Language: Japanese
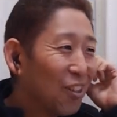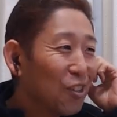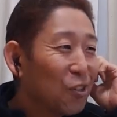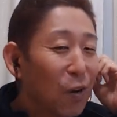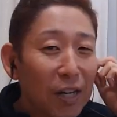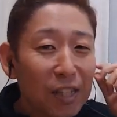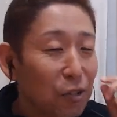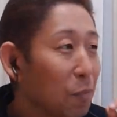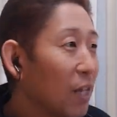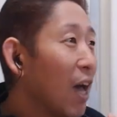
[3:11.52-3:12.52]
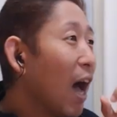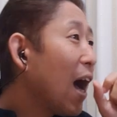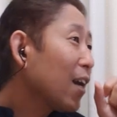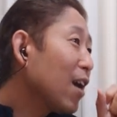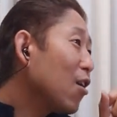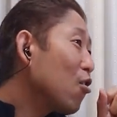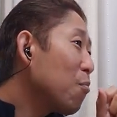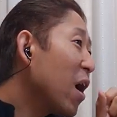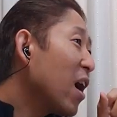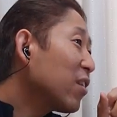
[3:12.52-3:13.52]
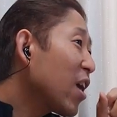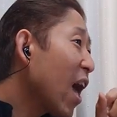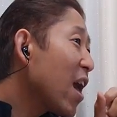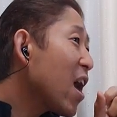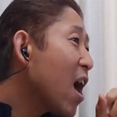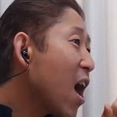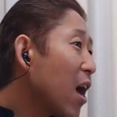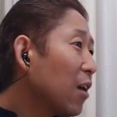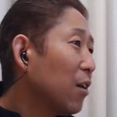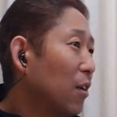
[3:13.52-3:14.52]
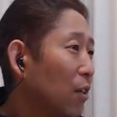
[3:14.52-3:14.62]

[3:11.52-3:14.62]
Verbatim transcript: 全然わかんないですよみんな。開けるまで